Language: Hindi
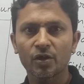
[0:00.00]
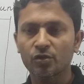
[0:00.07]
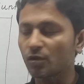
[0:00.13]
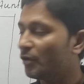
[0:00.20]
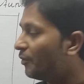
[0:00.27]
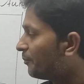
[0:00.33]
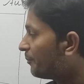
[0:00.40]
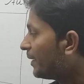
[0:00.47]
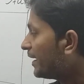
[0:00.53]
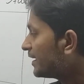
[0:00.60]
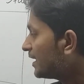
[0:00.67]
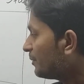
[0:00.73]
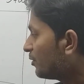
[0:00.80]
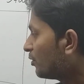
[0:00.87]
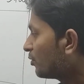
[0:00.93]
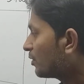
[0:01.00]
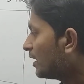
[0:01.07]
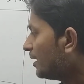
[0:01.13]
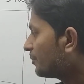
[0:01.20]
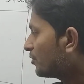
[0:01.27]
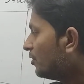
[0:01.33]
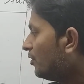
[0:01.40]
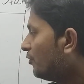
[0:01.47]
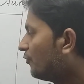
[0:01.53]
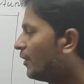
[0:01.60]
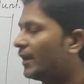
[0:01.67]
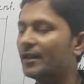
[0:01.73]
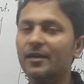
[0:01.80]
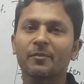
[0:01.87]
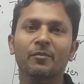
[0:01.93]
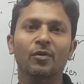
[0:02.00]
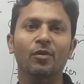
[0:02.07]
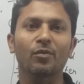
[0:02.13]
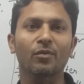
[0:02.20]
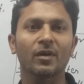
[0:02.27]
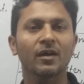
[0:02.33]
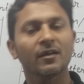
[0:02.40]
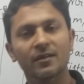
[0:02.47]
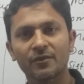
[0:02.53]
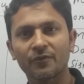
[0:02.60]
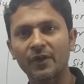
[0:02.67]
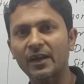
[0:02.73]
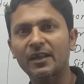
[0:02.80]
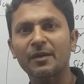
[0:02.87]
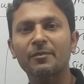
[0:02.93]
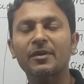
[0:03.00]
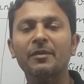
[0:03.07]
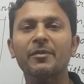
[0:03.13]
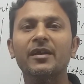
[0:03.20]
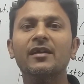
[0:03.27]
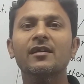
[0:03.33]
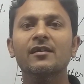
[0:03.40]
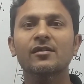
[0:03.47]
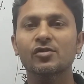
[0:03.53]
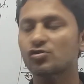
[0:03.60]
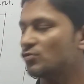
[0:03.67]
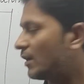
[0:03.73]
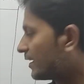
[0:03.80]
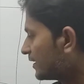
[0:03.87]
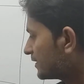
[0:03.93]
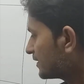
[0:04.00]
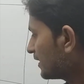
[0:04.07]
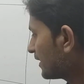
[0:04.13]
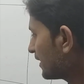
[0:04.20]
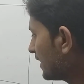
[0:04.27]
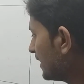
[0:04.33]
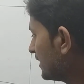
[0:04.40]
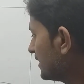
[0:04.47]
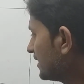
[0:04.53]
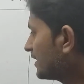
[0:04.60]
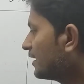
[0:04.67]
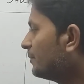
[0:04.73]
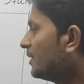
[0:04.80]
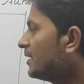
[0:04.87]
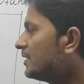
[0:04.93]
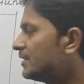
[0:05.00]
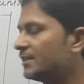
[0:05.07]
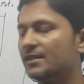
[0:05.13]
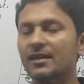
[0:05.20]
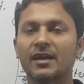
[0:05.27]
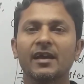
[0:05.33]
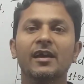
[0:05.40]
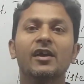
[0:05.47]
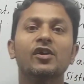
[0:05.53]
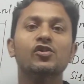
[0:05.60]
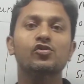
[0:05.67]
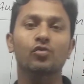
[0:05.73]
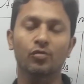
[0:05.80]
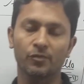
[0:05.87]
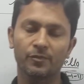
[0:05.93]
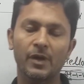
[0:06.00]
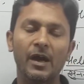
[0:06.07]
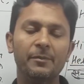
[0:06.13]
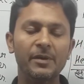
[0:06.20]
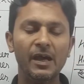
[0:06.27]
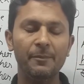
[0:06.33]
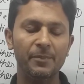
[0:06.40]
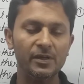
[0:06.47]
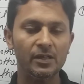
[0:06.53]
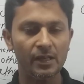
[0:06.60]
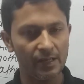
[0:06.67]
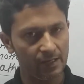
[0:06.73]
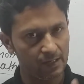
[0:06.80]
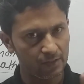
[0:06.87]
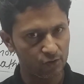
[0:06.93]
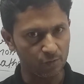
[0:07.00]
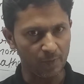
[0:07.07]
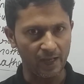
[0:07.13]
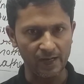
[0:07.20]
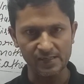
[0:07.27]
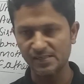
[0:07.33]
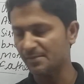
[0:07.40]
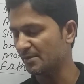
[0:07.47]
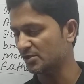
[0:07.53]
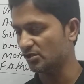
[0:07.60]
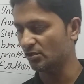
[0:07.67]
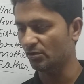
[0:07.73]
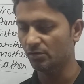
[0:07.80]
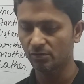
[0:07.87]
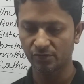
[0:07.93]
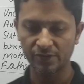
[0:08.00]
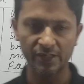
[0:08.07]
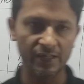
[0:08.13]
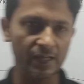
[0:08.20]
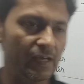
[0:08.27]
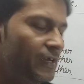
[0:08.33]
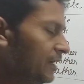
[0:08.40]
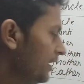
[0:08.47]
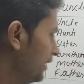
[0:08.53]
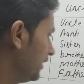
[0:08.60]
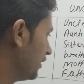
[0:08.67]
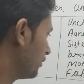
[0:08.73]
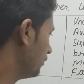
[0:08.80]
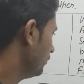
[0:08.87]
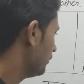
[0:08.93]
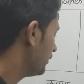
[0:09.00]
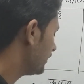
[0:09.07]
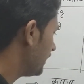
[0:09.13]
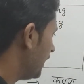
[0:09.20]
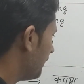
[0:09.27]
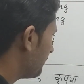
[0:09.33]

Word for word: तो मैं क्या बोलूँगा आपको वेलकम बोलूँगा वेलकम का मीनिंग स्वागत करना ठीक है भाई ठीक है सो so, अब यहाँ पर दोबारा समझ लो ठीक है देखो यहाँ